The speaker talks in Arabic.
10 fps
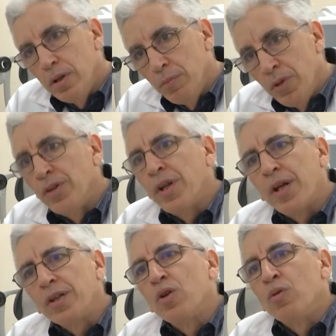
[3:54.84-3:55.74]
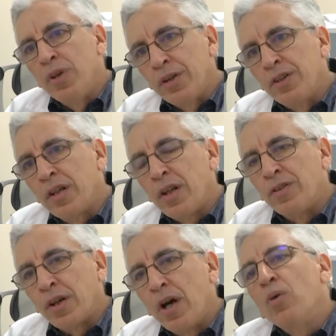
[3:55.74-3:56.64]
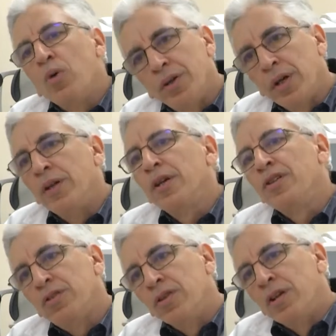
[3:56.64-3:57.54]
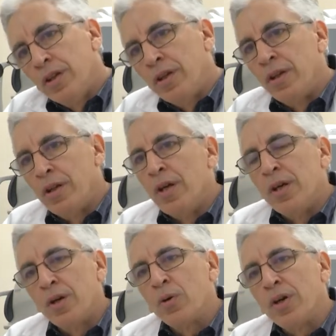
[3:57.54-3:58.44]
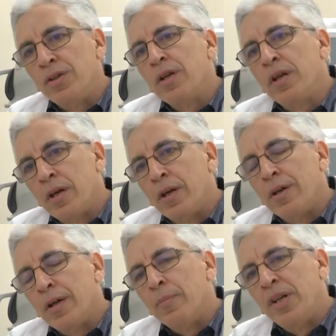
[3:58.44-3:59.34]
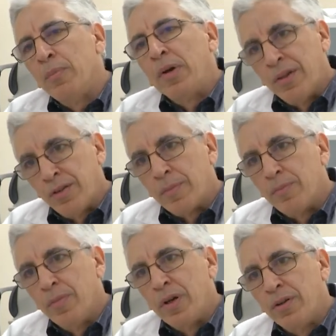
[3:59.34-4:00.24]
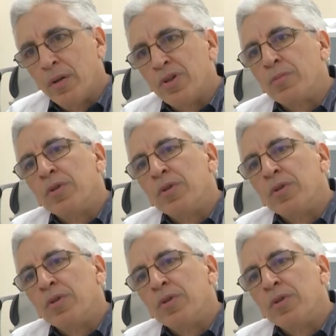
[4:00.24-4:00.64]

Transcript: من النظارات من العدسات اللاصقه وهذاك هذاك يسند يروح يدير عمليه بالليزر بالليزر باش